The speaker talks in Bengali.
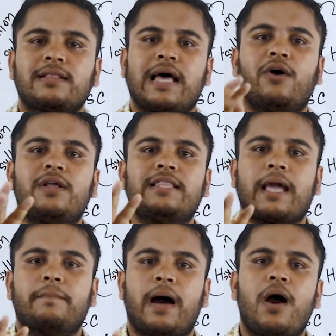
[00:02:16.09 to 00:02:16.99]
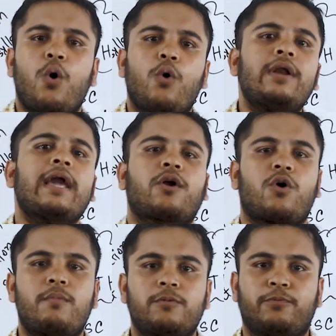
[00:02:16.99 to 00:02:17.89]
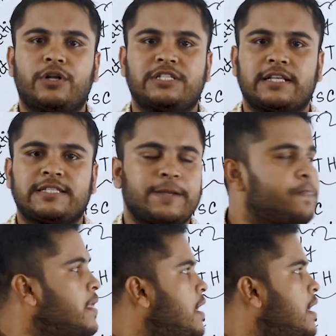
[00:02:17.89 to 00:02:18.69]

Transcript: তাহলে দেখবা অনেক কমন পড়ে যাচ্ছে